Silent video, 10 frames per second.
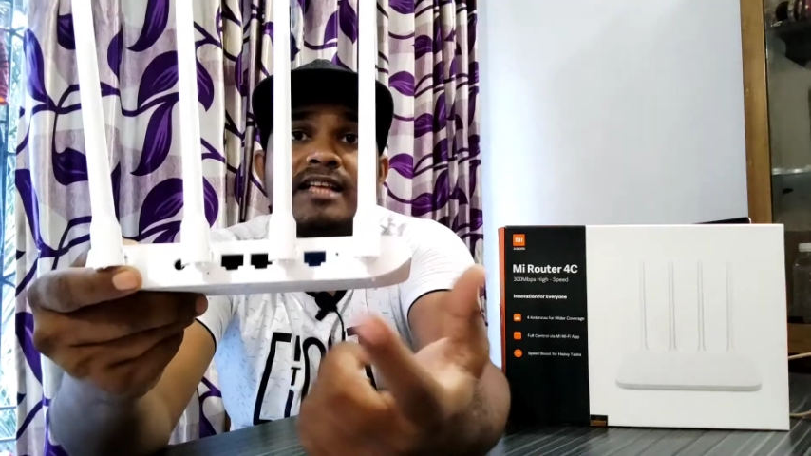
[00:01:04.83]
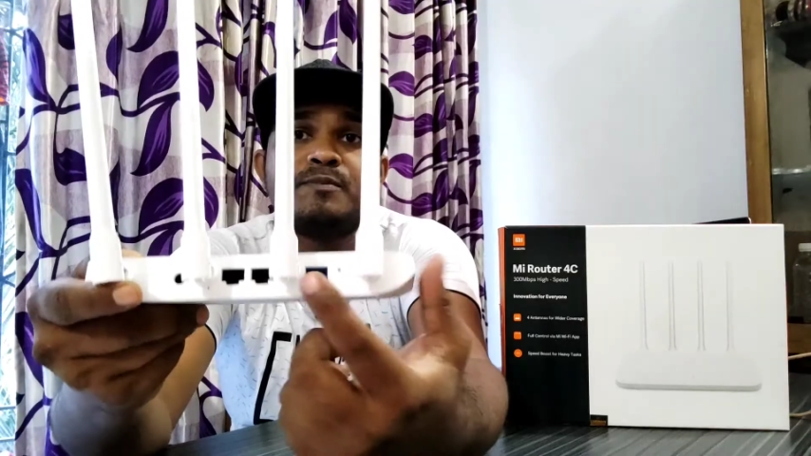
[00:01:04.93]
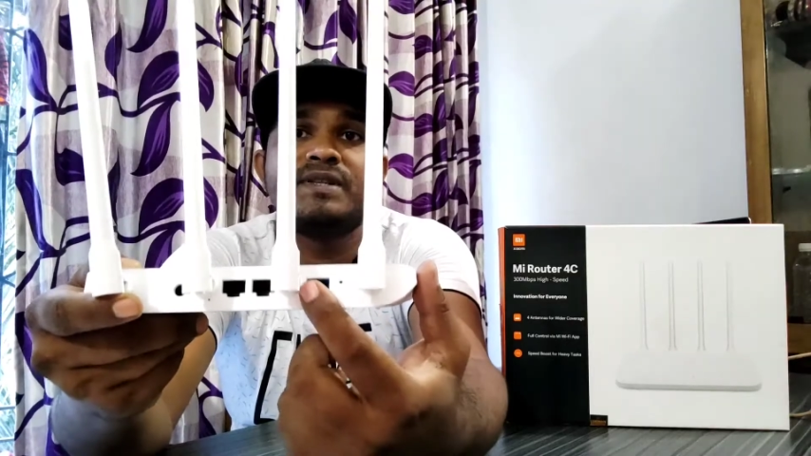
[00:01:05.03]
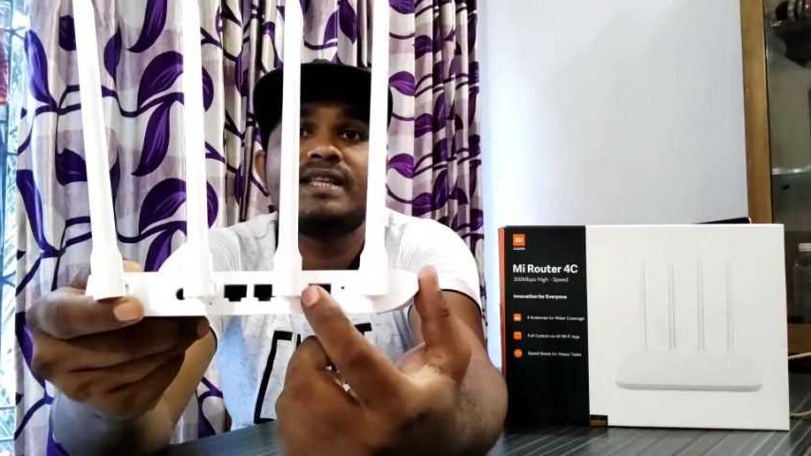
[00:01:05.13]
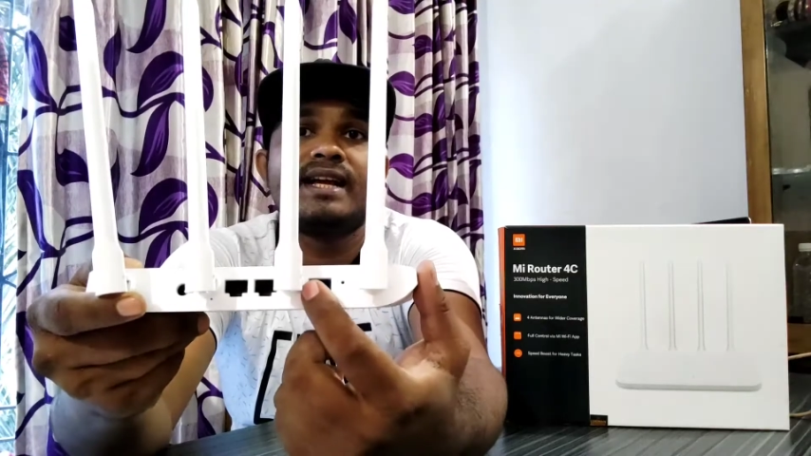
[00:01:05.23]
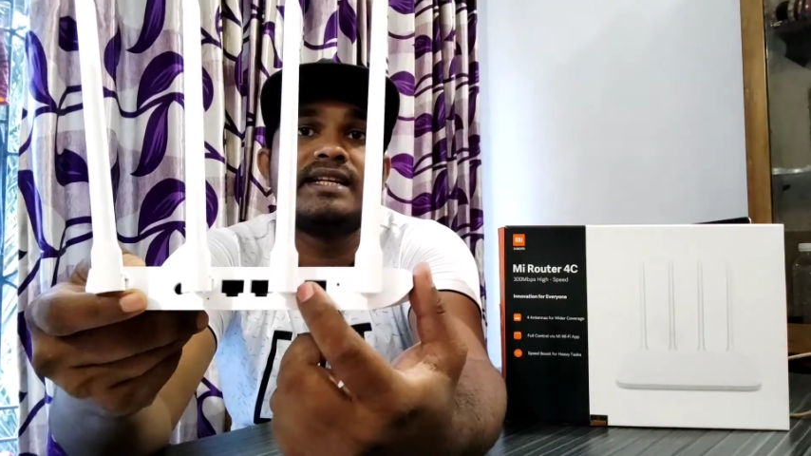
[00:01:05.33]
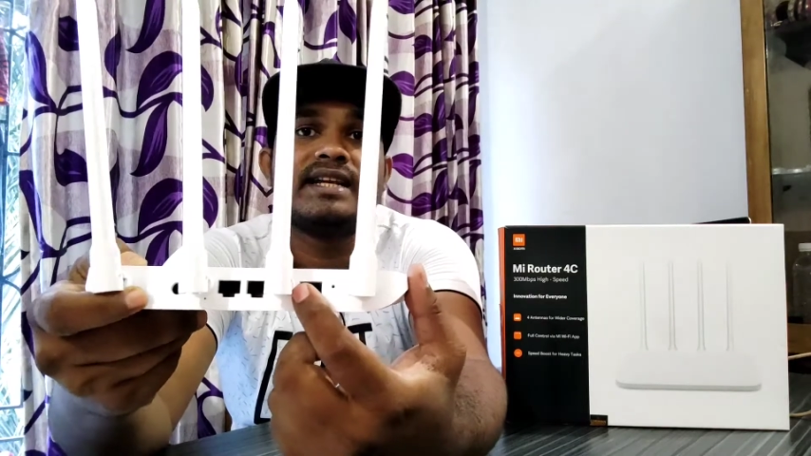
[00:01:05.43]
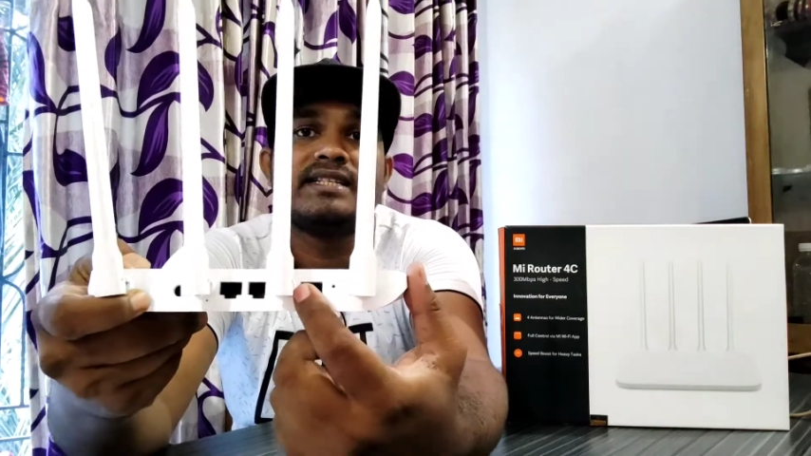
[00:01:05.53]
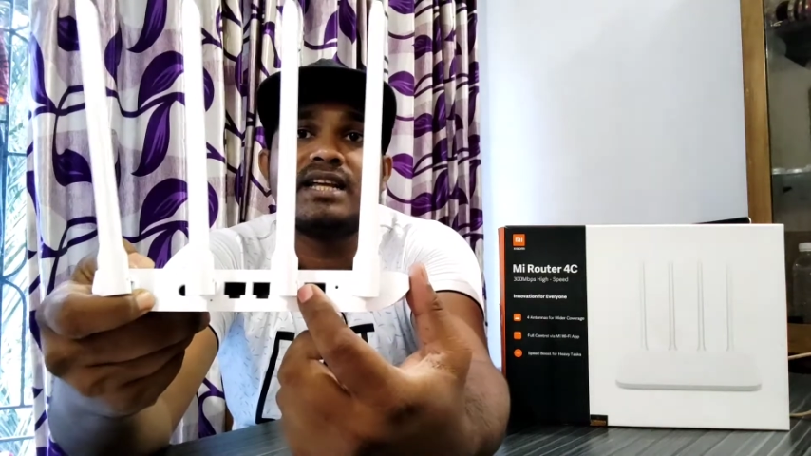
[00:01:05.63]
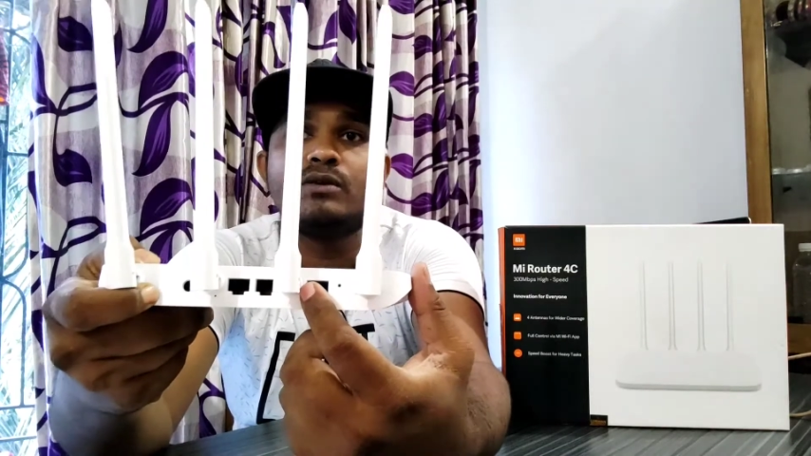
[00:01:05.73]
আইএসপি থেকে
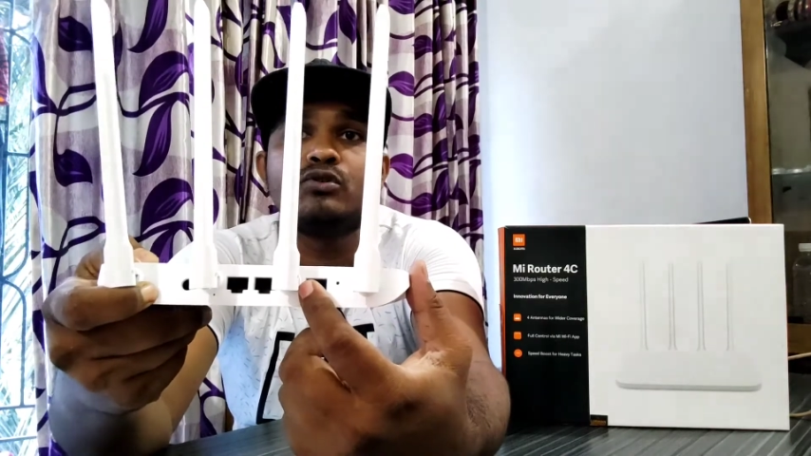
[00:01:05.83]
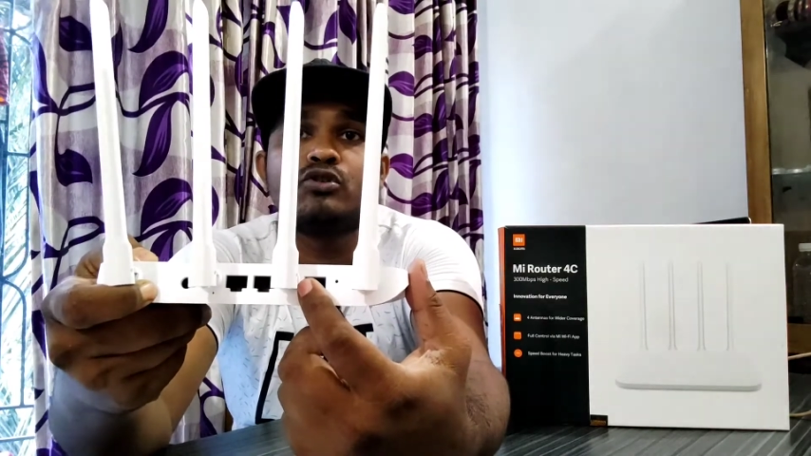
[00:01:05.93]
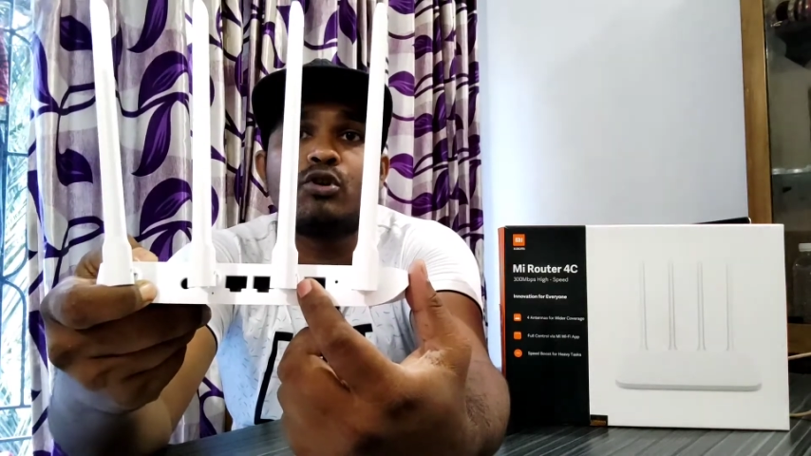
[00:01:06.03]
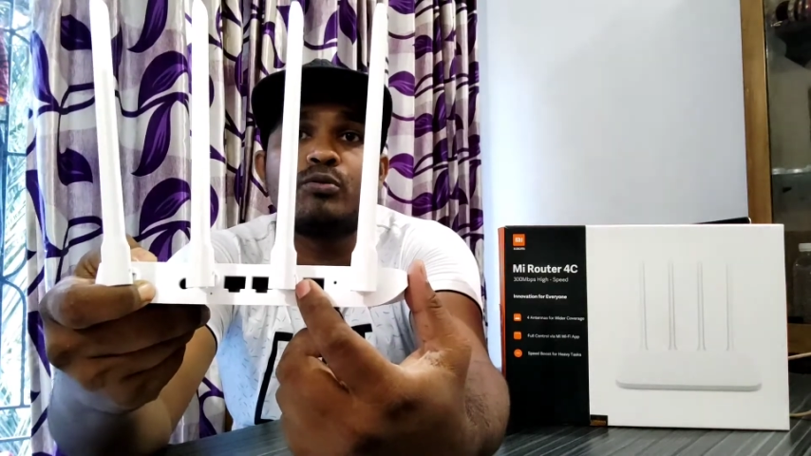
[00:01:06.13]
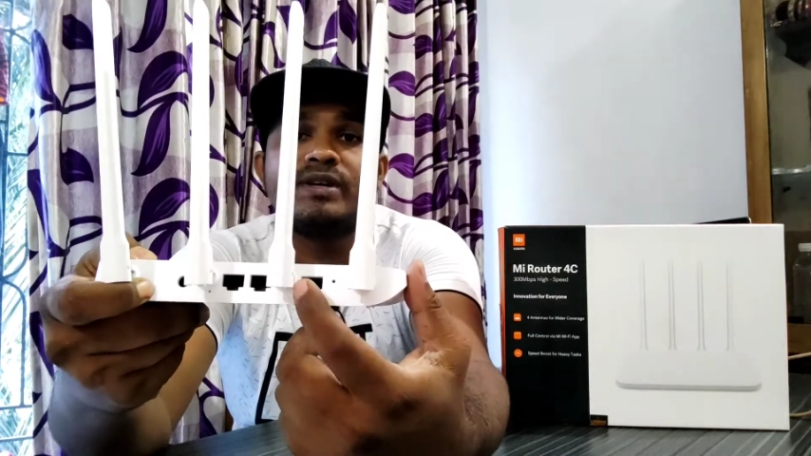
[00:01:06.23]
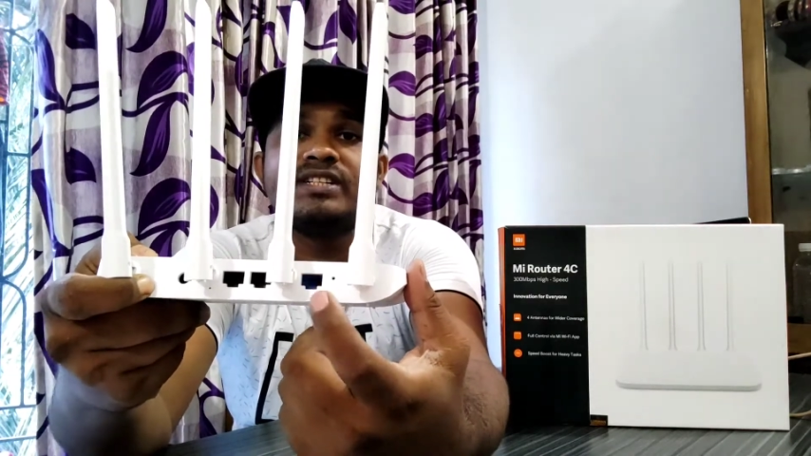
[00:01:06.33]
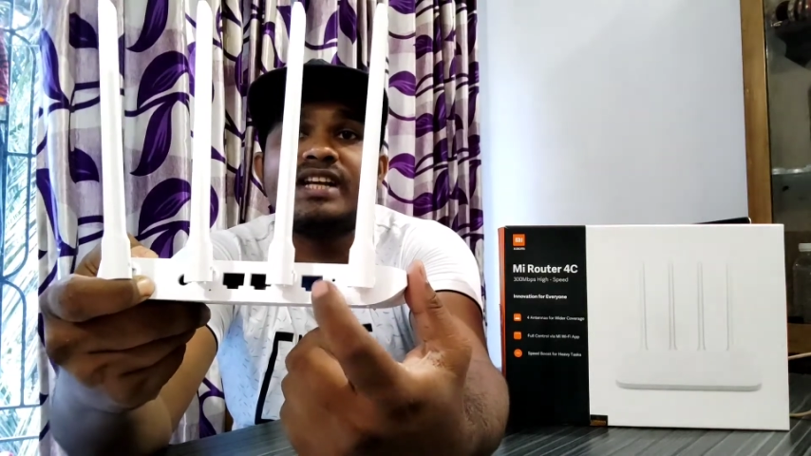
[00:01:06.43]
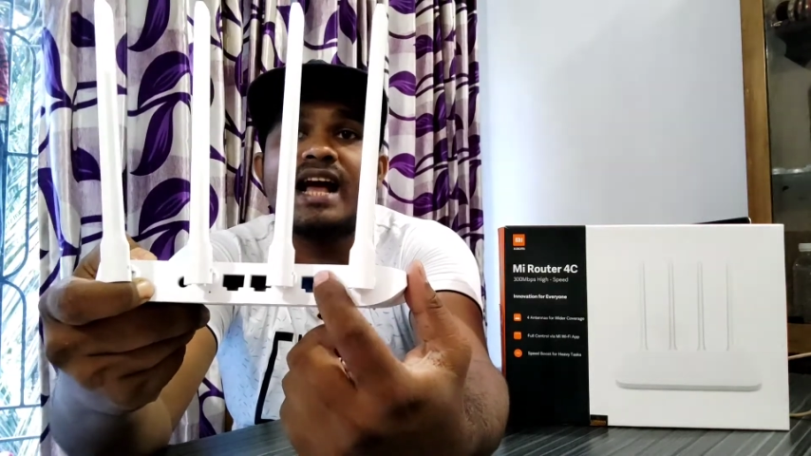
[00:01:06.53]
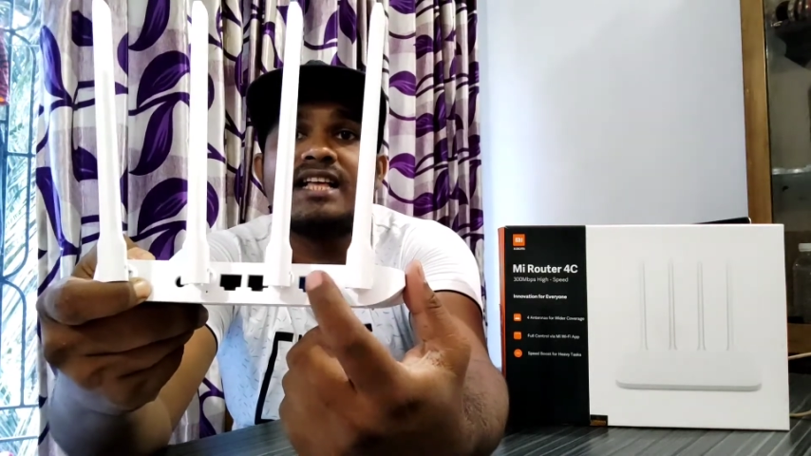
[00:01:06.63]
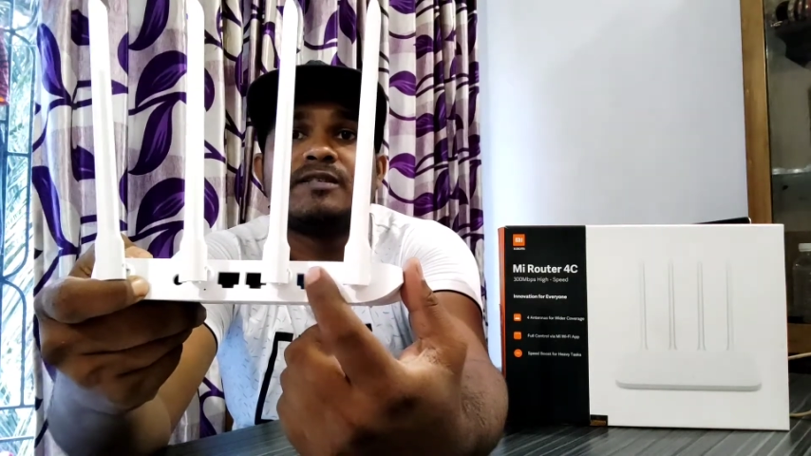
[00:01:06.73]
নেটটা ইউজ করবেন
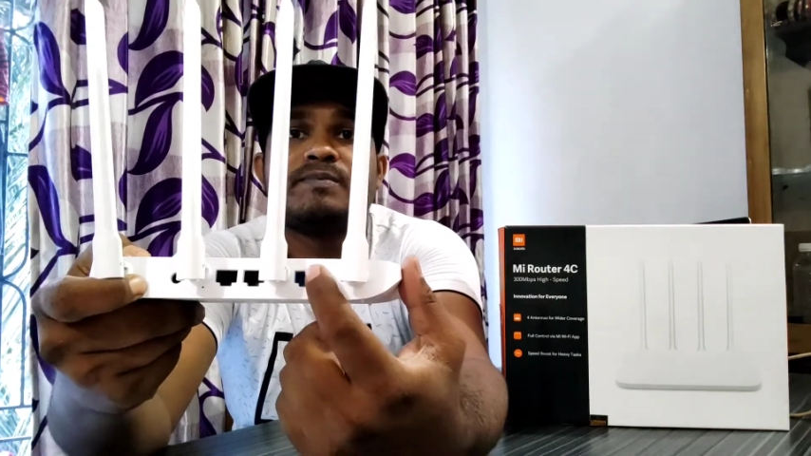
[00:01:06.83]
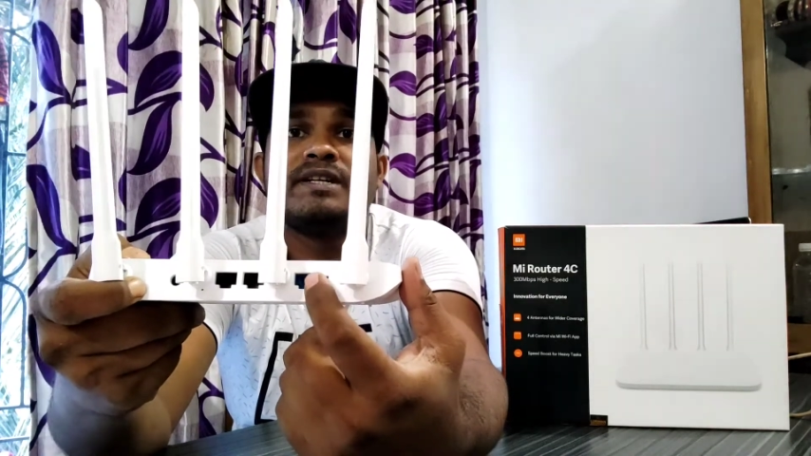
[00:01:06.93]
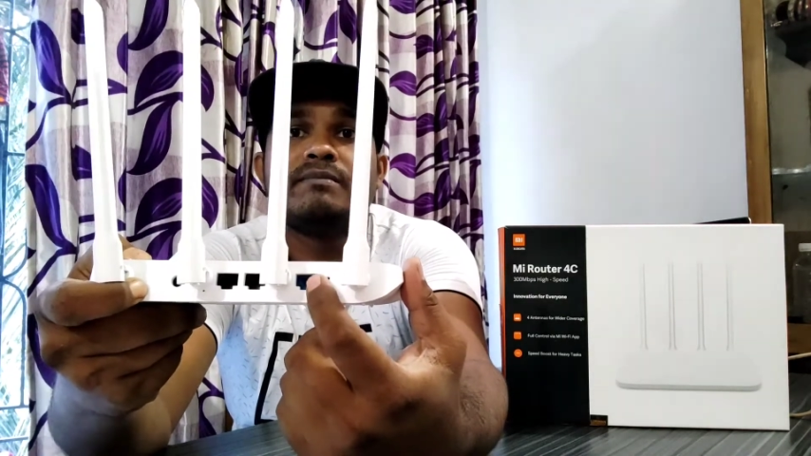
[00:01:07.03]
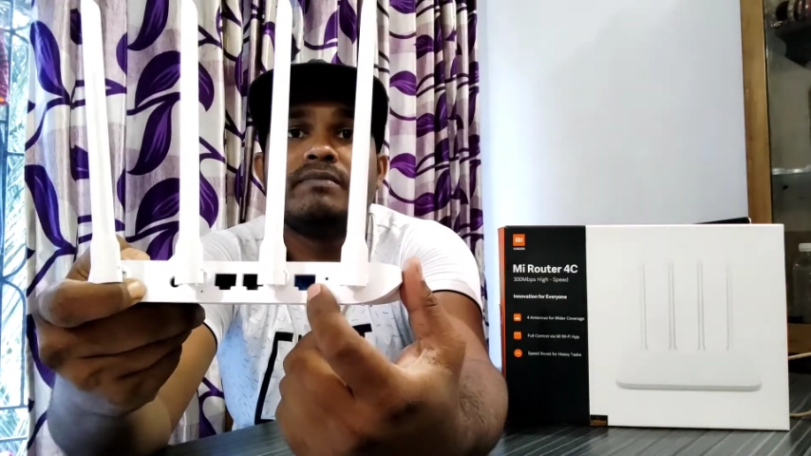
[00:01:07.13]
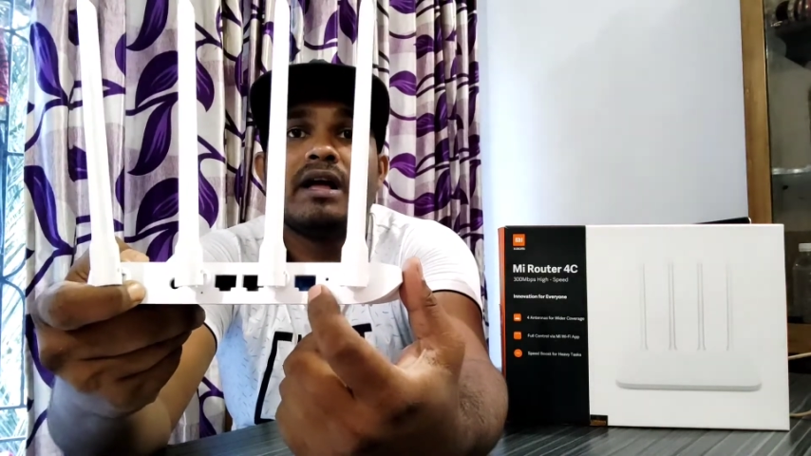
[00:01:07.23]
সেই আইএসপির